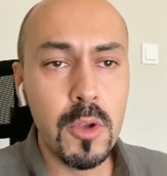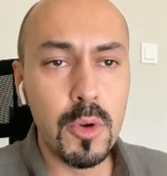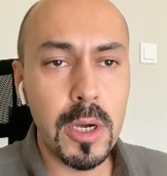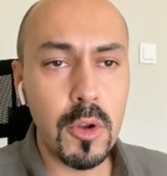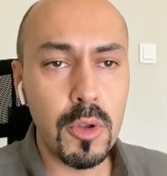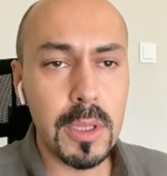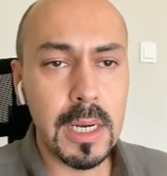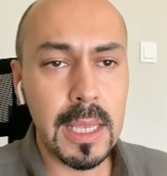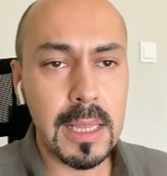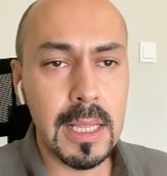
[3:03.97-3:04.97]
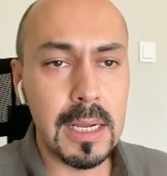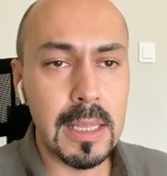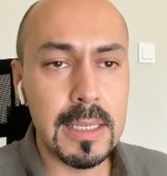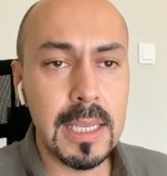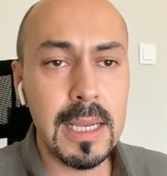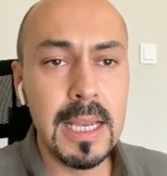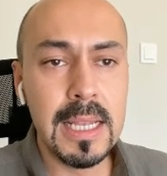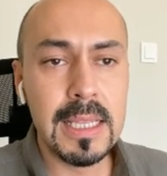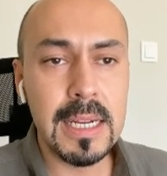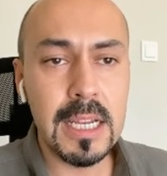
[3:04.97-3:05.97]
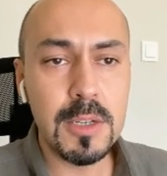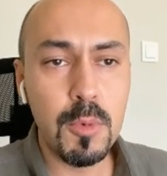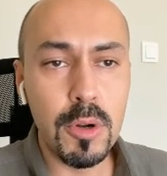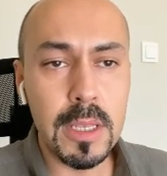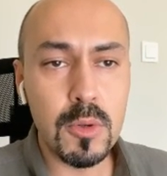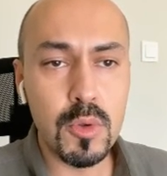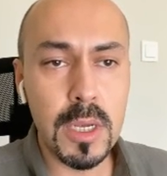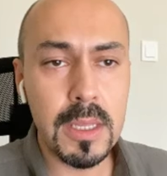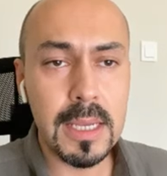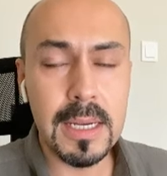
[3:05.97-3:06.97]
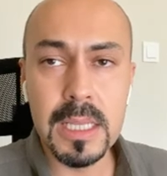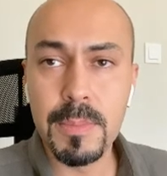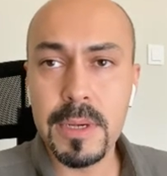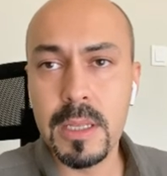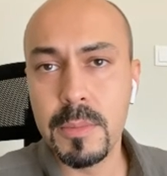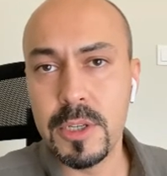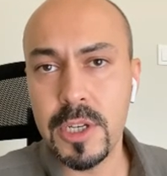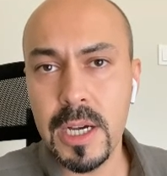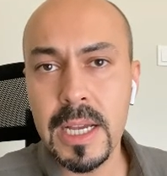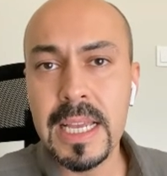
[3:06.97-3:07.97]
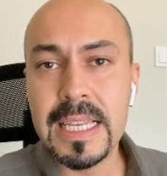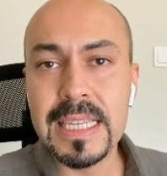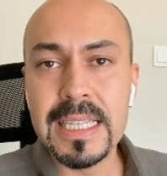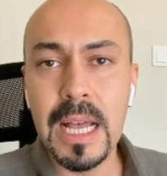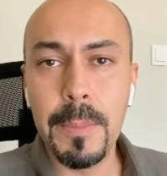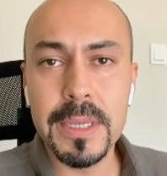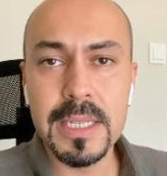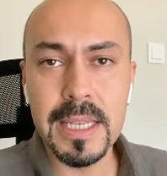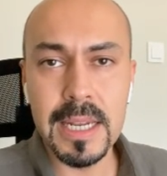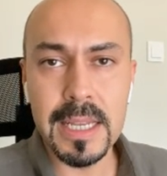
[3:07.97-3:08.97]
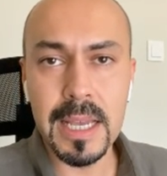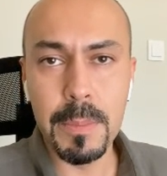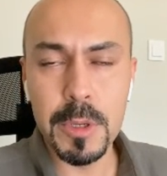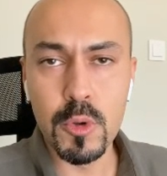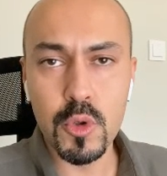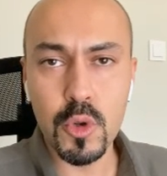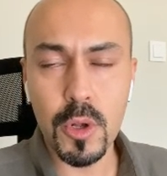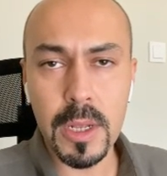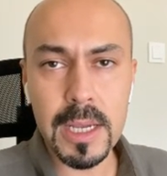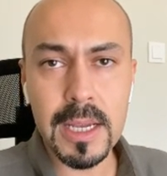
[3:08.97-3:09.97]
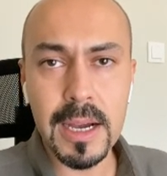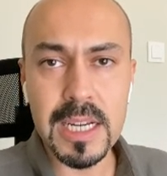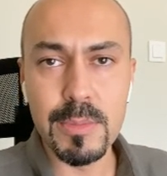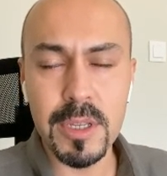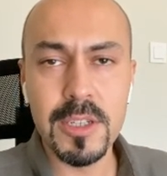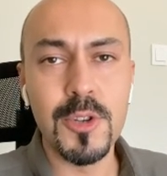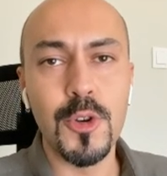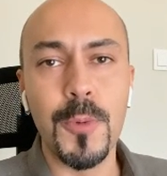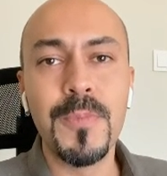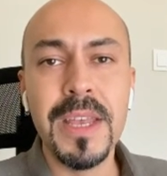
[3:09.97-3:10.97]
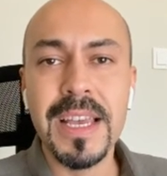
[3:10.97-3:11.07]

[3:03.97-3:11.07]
Yukarı yönlü hareketlerde ise direnç bölgesi üzerinde kalınıp kalamayacağı izlenmesi gereken bir unsur olarak karşımıza çıkıyor.